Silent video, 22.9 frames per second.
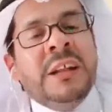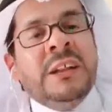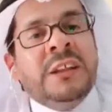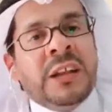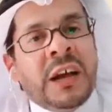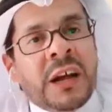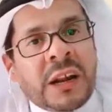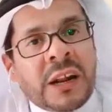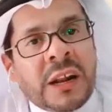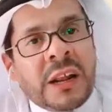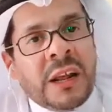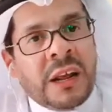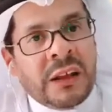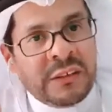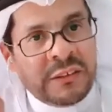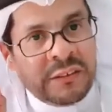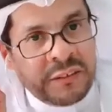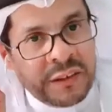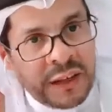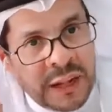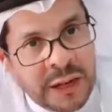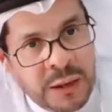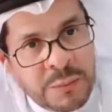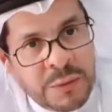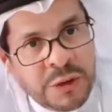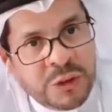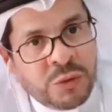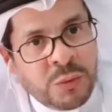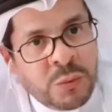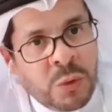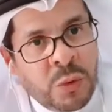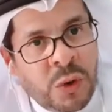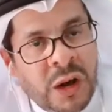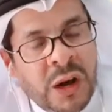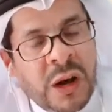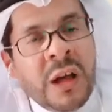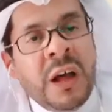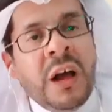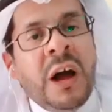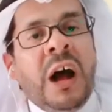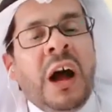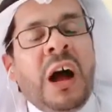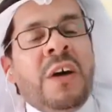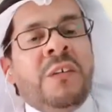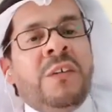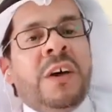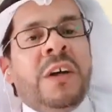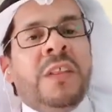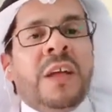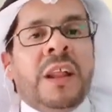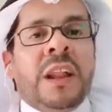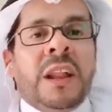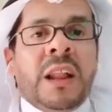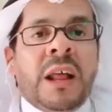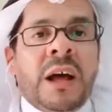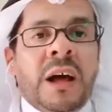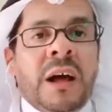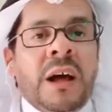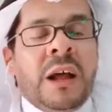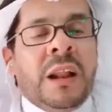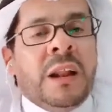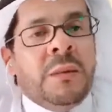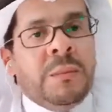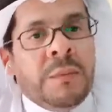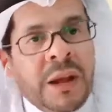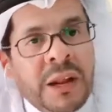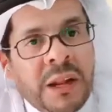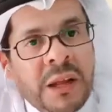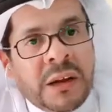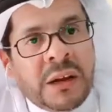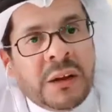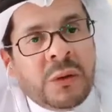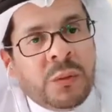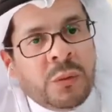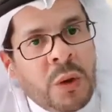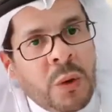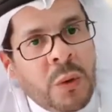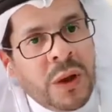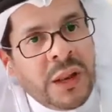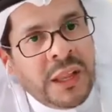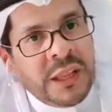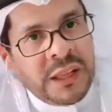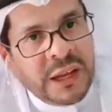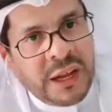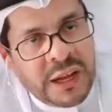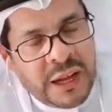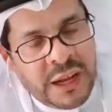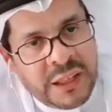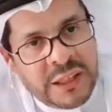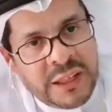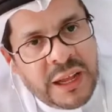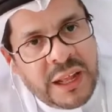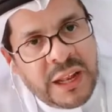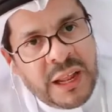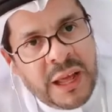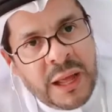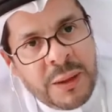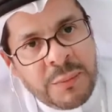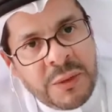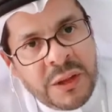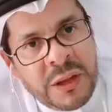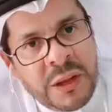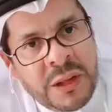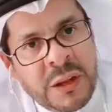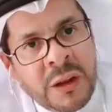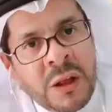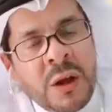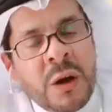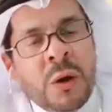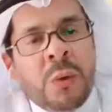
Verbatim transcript: ترأس المجموعة حفظ الله الملك وولي عهده الأمين